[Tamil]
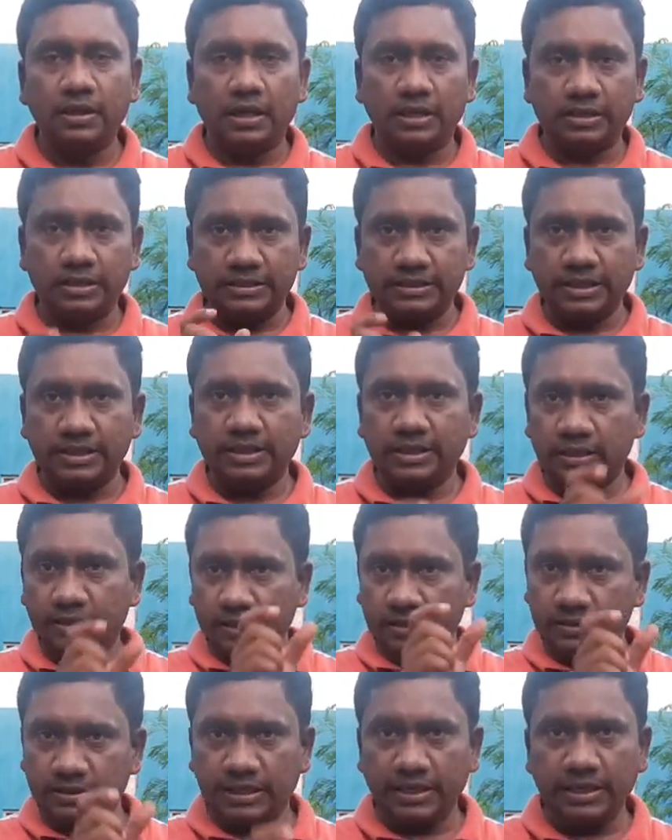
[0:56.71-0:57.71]
அந்த
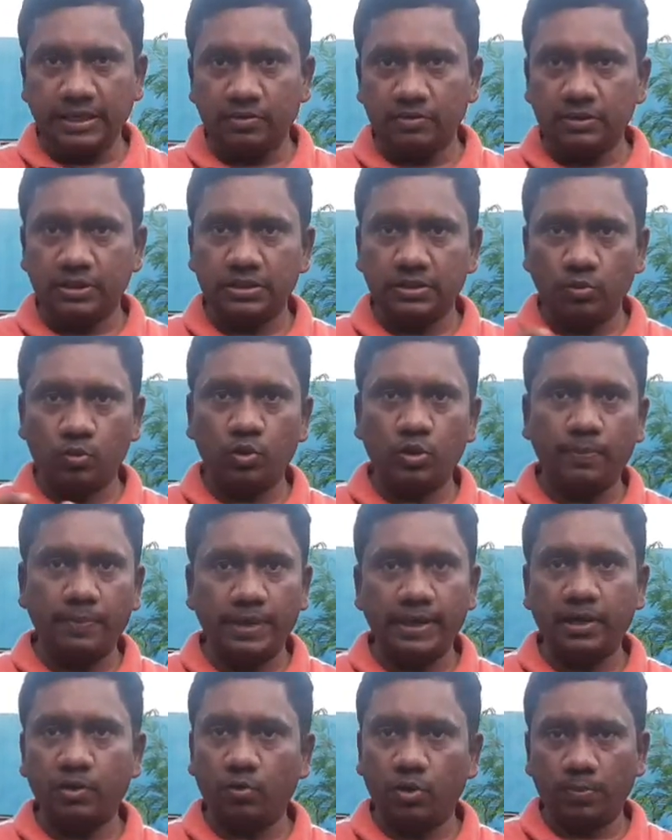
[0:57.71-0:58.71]
ஜங்க்குன்றது சைடில் வந்து அந்த உங்கள்
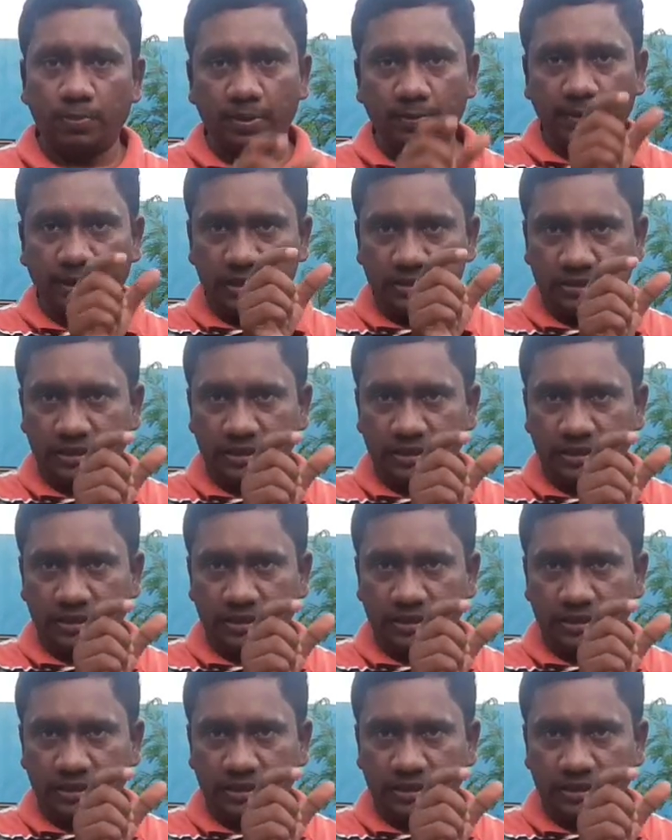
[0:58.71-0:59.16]
மெயிலில் ஓப்பன் பண்ணிங்கன்னா